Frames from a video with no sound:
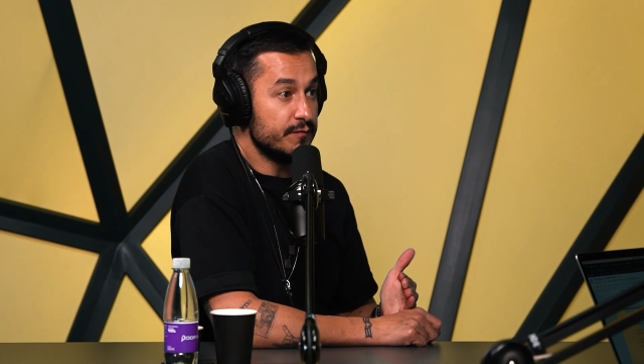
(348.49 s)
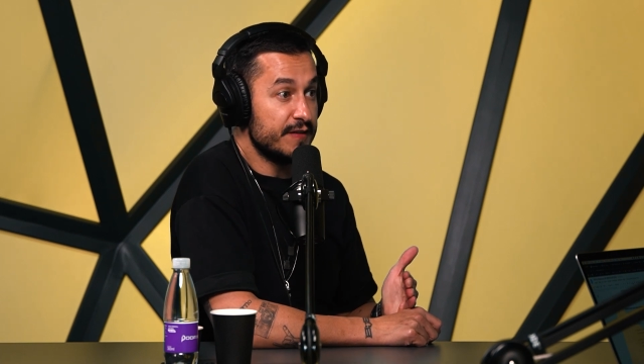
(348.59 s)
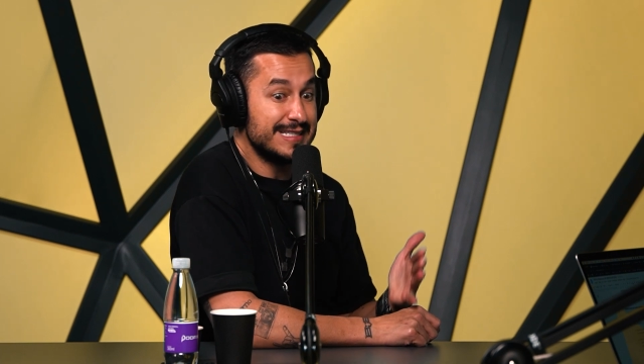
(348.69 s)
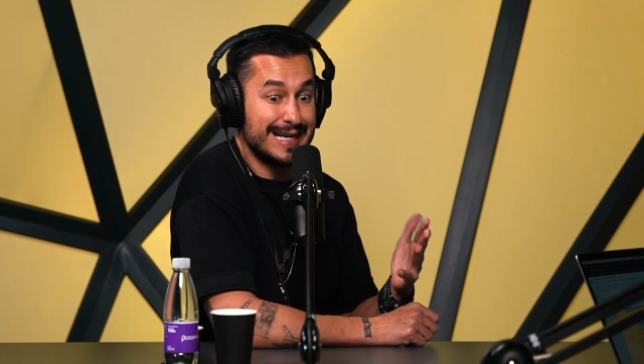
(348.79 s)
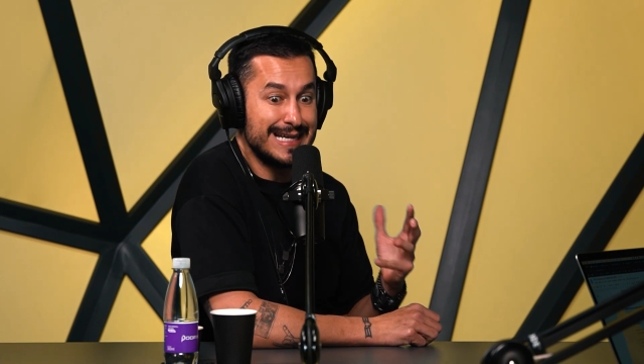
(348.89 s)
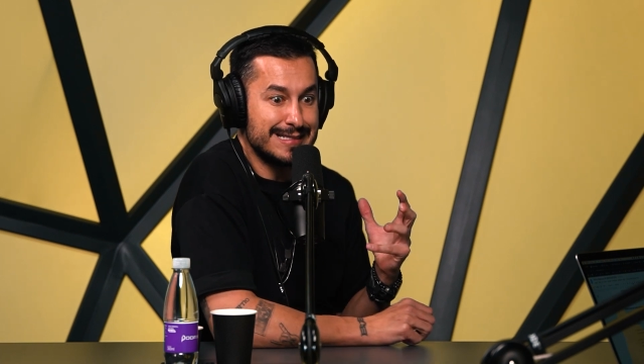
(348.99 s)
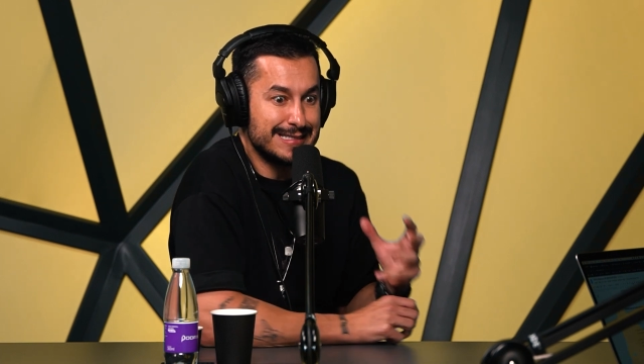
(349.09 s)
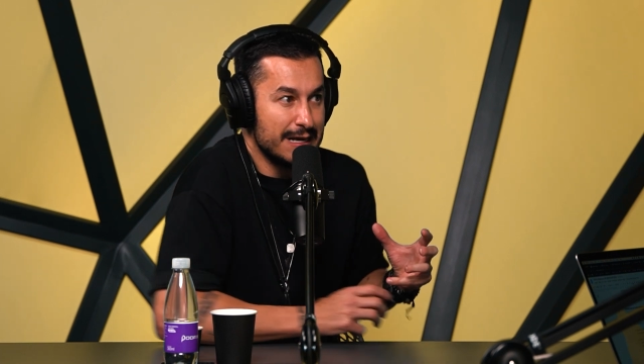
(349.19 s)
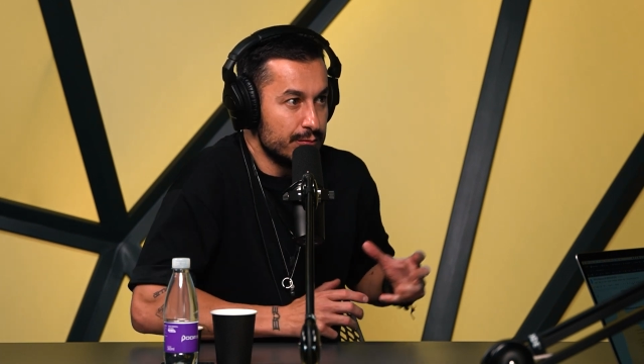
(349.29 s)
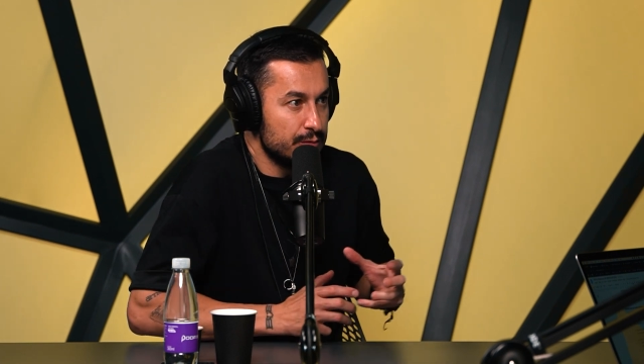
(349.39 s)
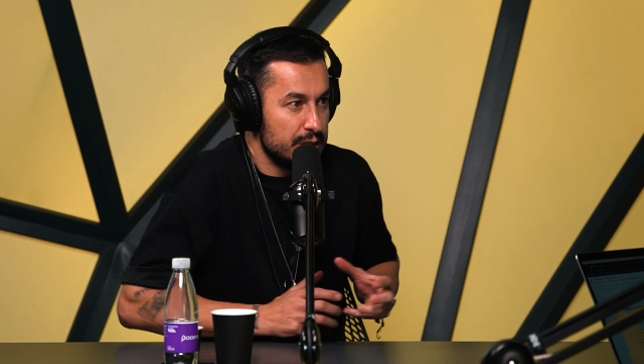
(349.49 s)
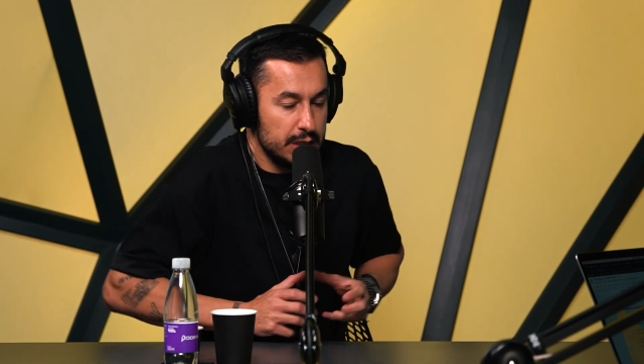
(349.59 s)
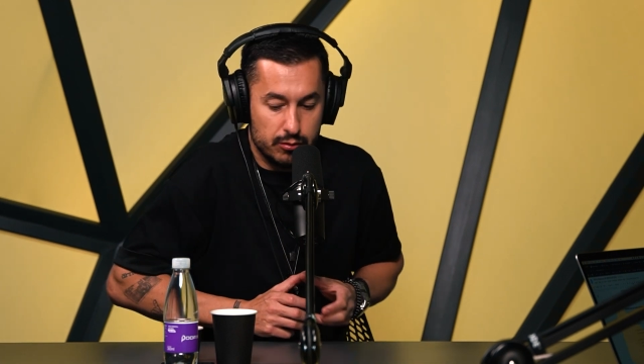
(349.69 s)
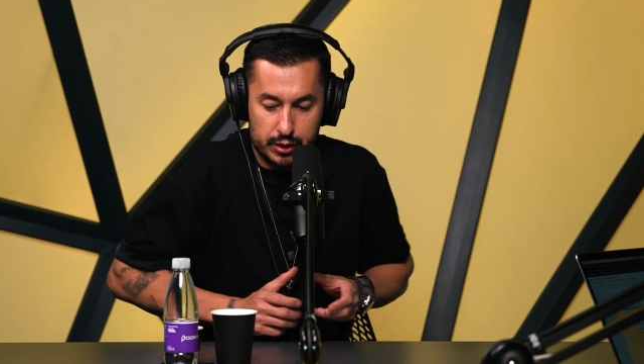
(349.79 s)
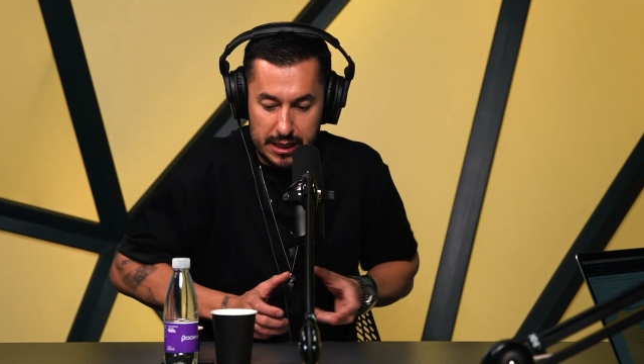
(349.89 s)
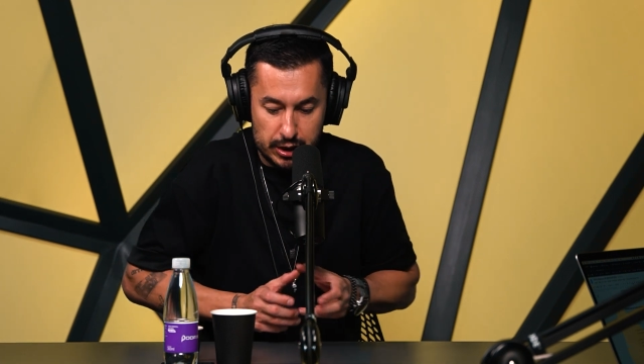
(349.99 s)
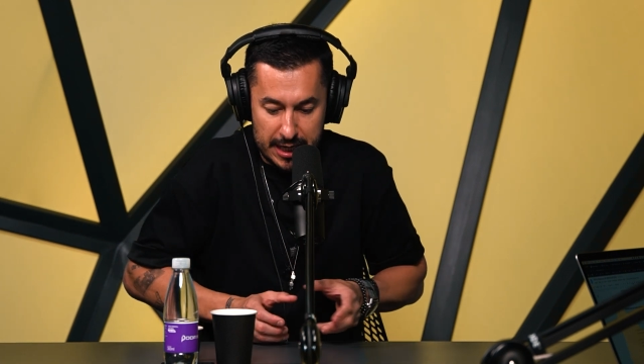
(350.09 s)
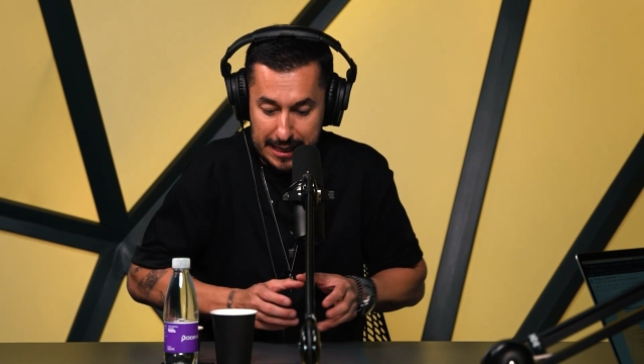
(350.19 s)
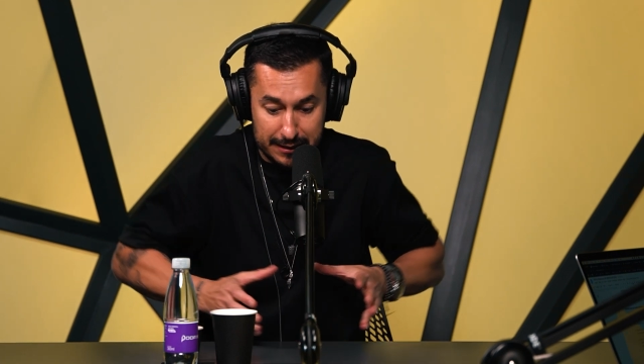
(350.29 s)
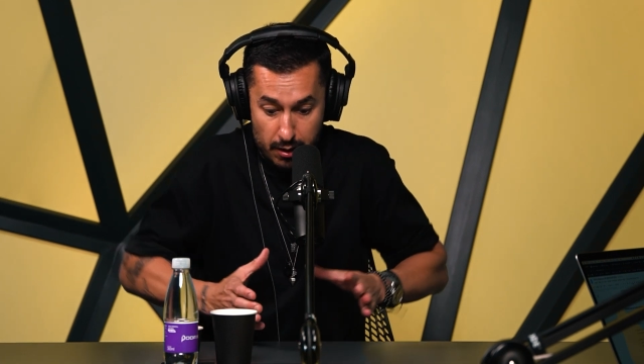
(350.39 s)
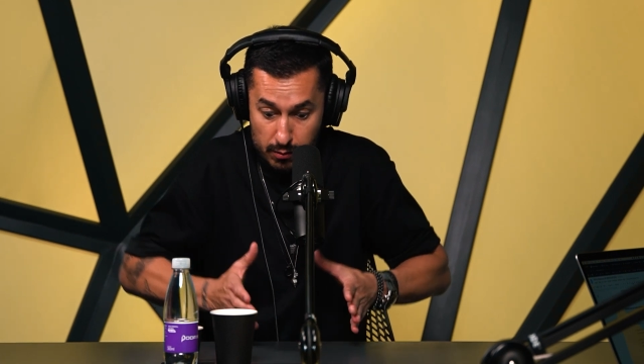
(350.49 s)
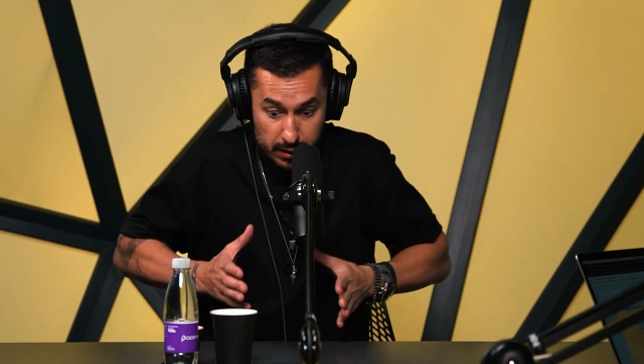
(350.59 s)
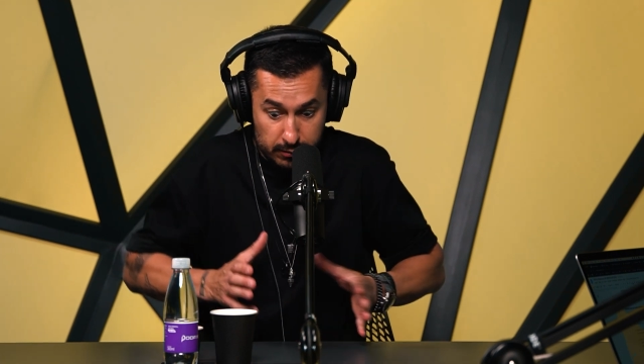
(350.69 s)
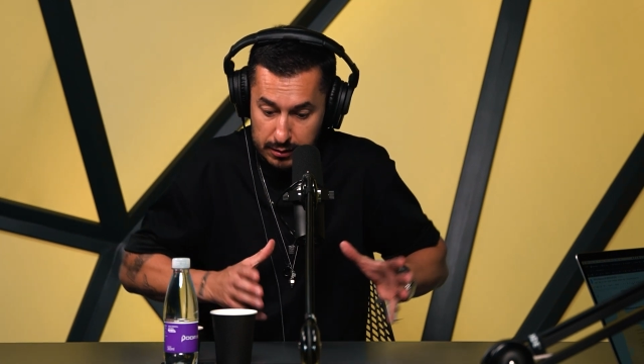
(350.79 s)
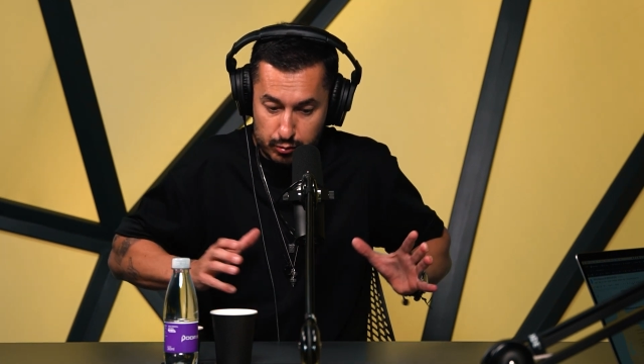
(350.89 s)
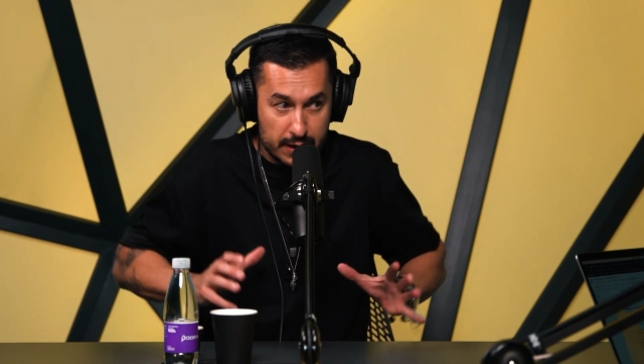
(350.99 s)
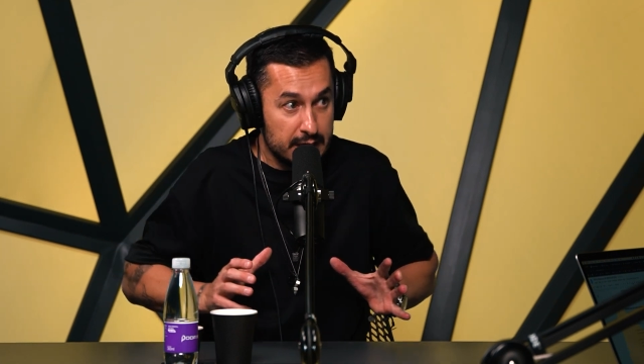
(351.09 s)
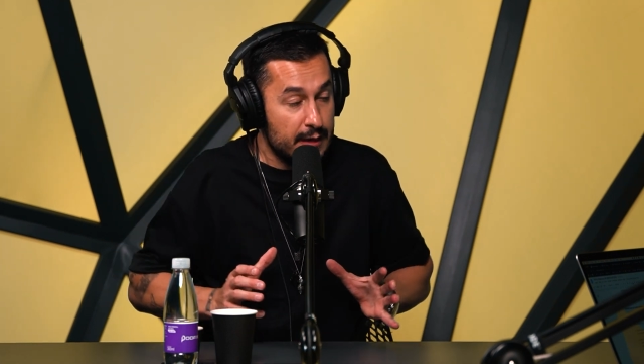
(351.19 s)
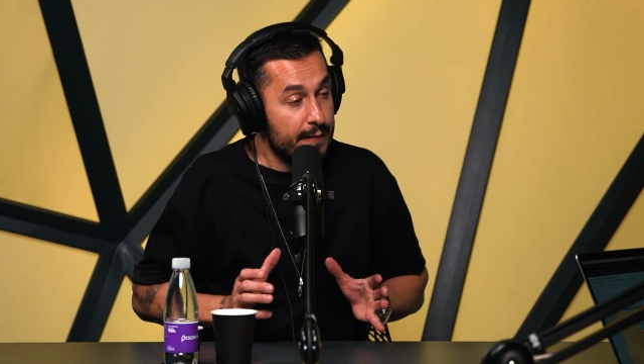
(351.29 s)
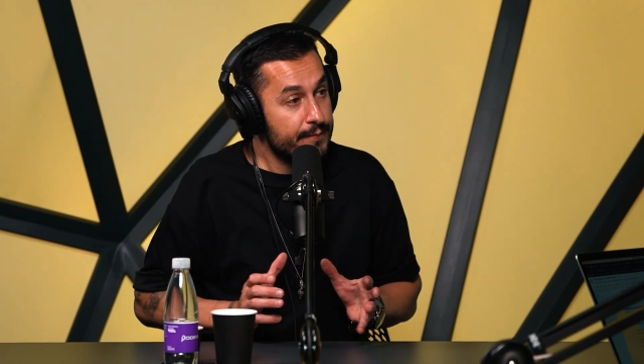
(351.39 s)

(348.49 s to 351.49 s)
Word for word: fazia questão de, ir lá. no Shake Shack. Olha, eu tô aqui.